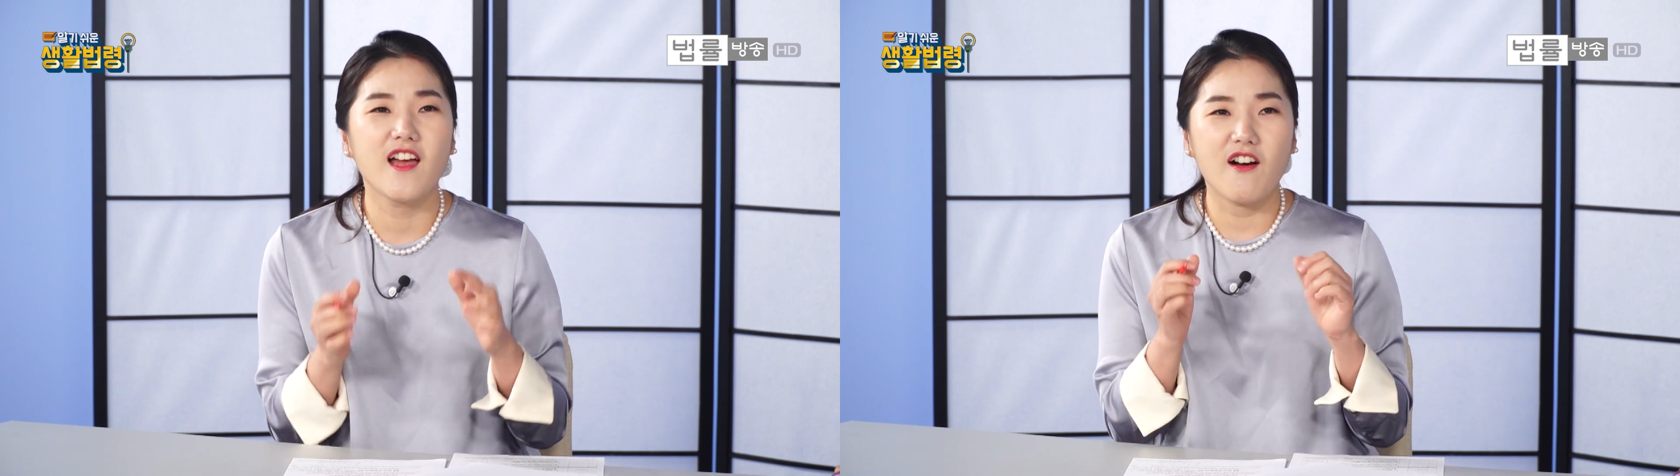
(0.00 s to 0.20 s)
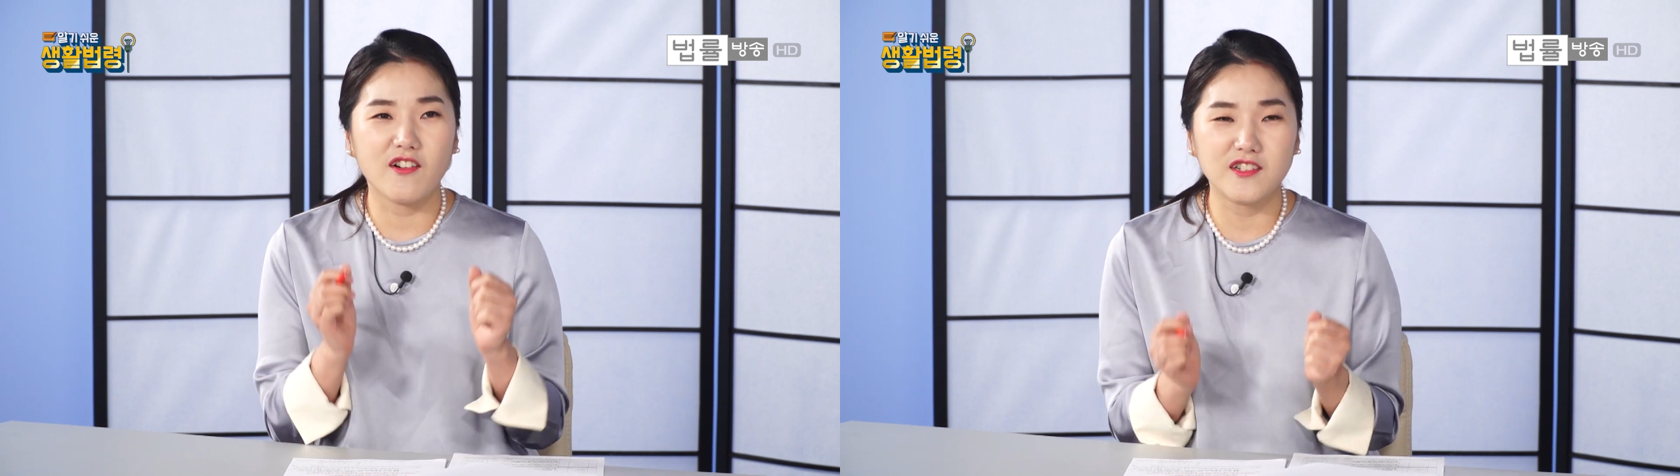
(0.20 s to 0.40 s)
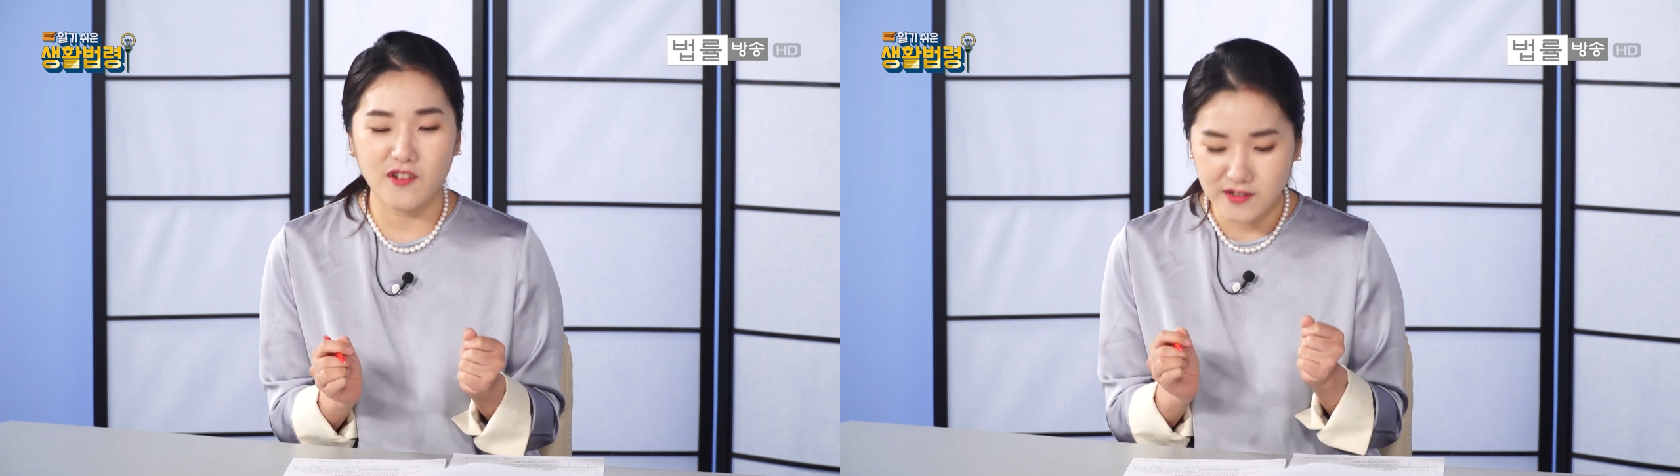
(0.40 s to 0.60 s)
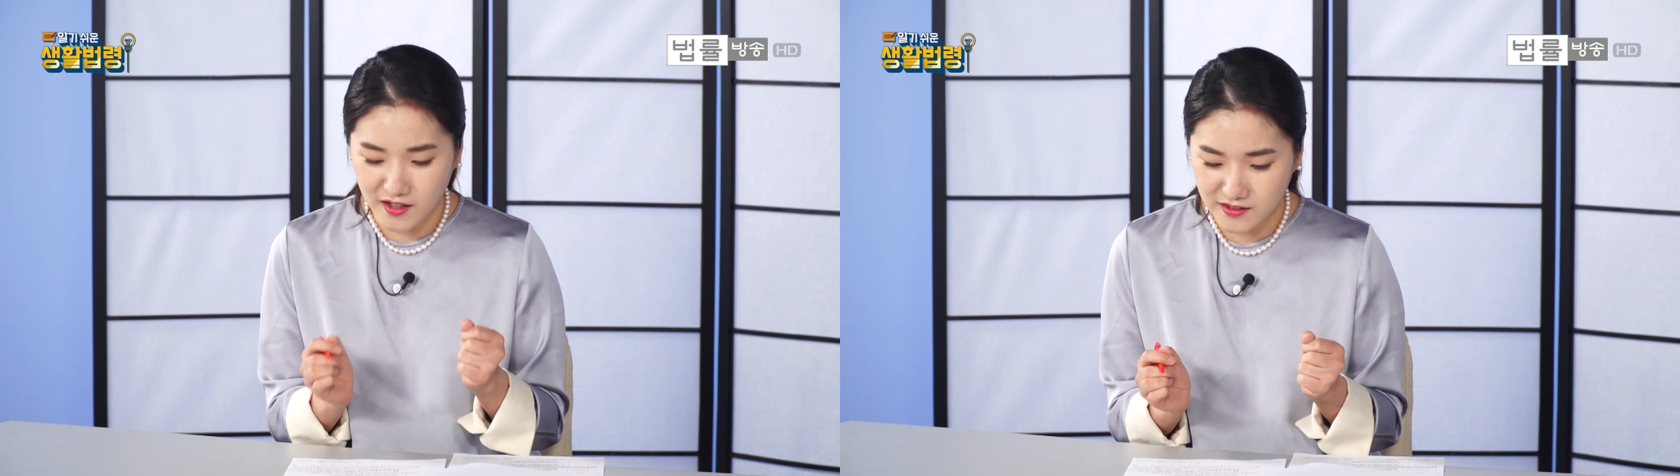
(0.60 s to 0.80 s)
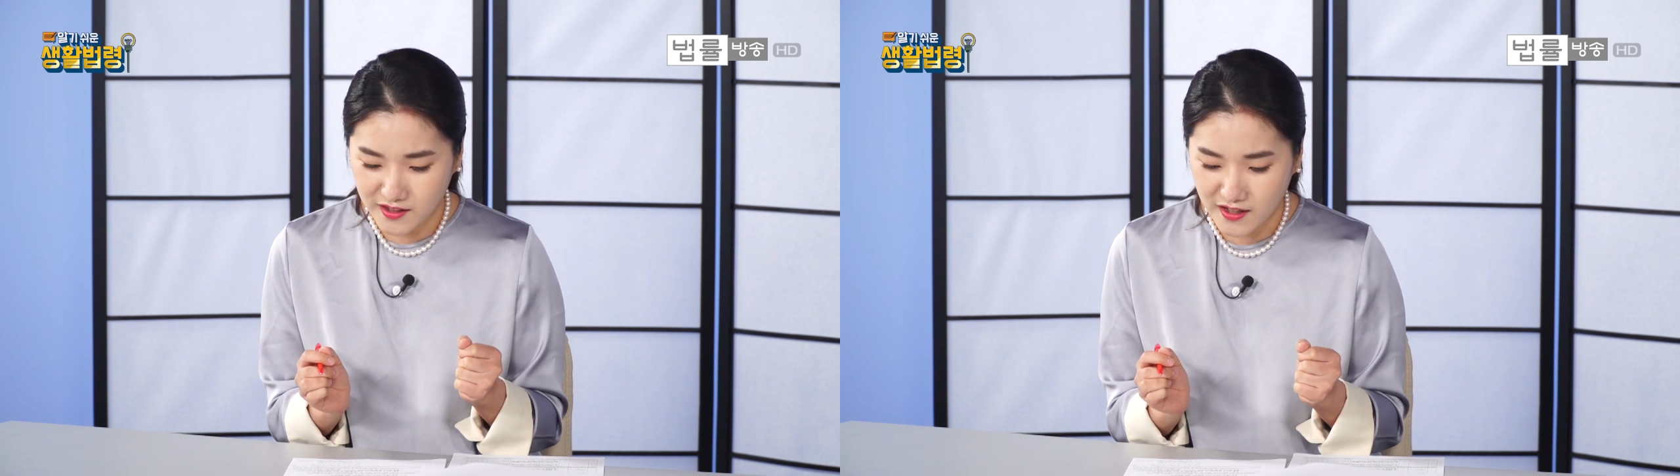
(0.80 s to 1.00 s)
어, 그런
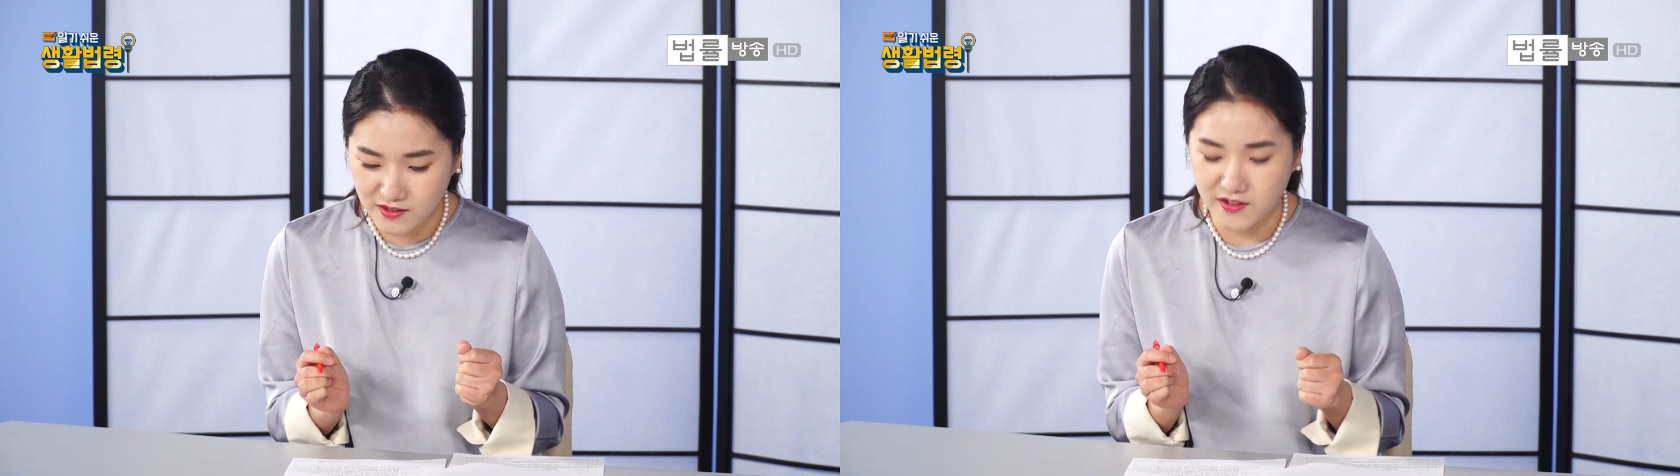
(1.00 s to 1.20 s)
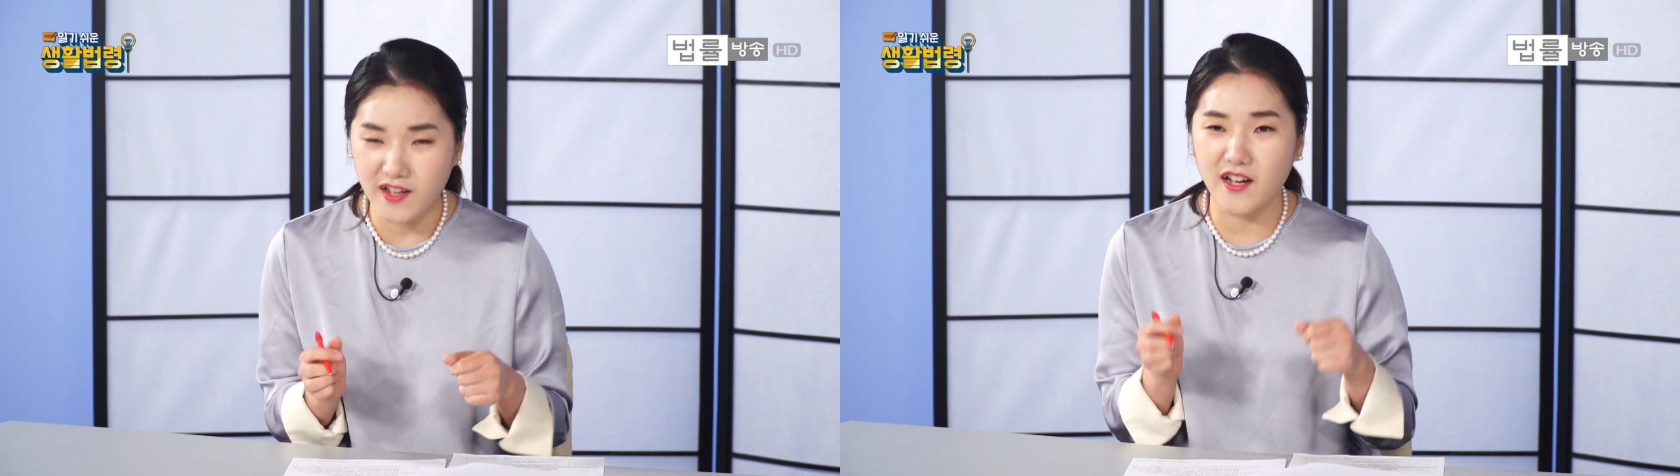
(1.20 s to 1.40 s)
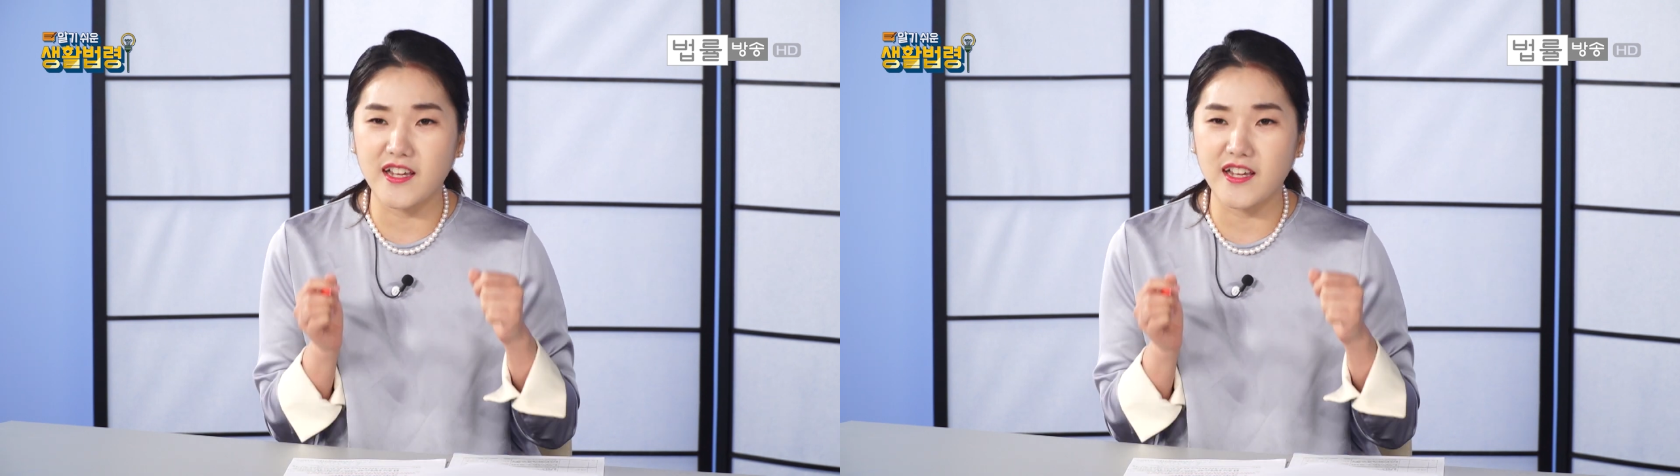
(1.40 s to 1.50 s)
상태에서 내가